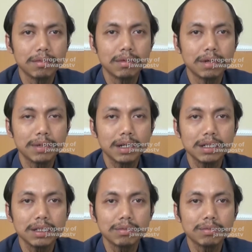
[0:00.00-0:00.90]
apa
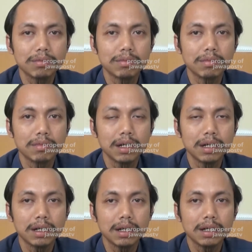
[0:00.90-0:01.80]
iup
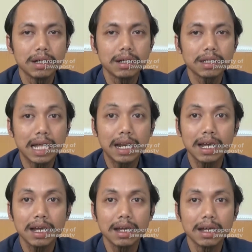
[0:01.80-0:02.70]
uh, tanah